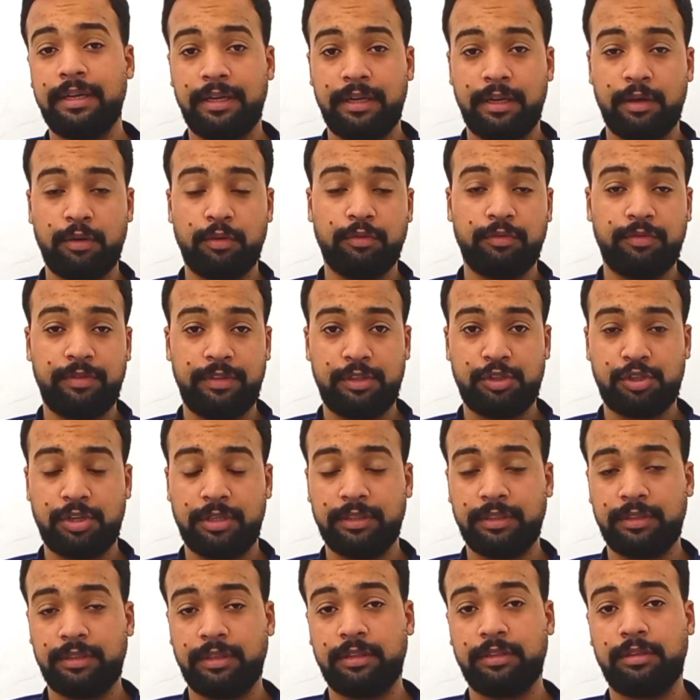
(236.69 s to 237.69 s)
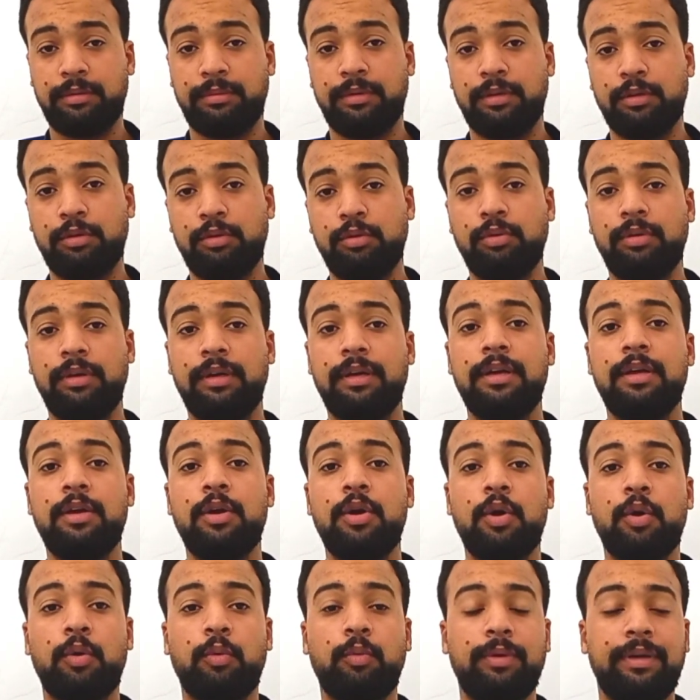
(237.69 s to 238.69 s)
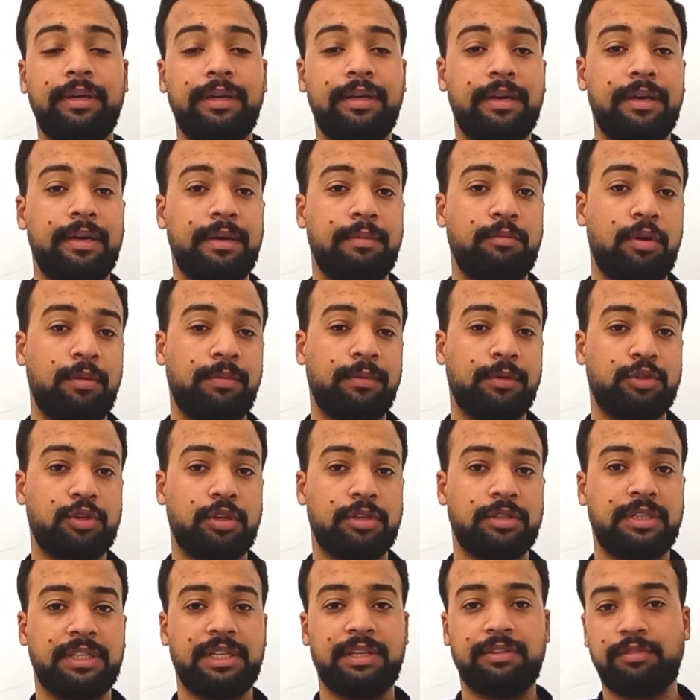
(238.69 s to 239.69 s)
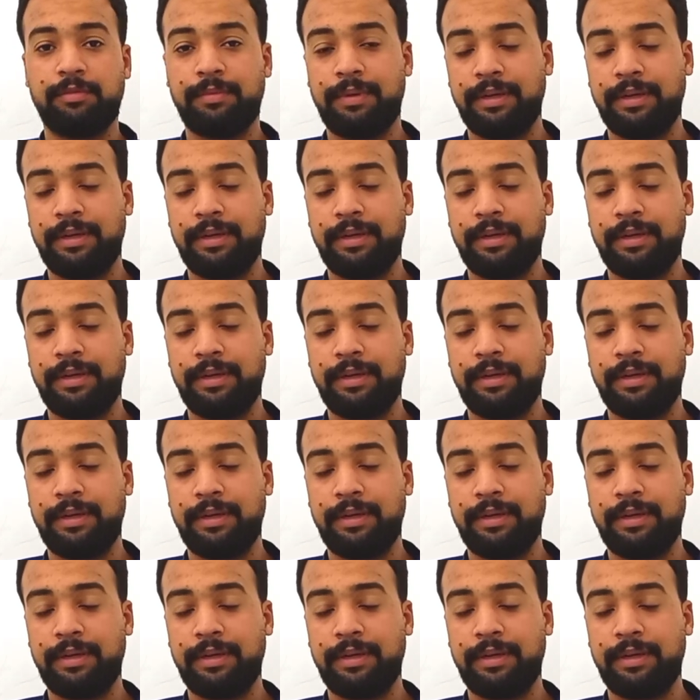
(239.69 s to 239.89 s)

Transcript: لو في شهاده اختبارات لغه ومقابله شخصيه